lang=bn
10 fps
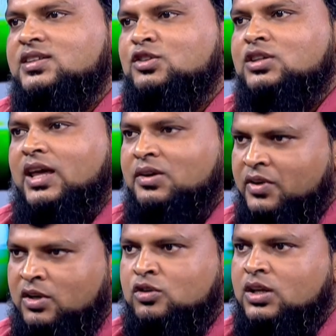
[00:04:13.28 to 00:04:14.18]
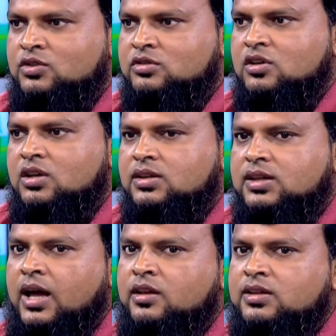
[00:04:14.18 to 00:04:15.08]
সে যদি এই ফেরোটা ইউজ করে
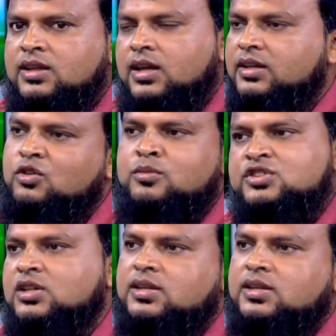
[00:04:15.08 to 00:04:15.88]
তাহলে তার এই সমস্যা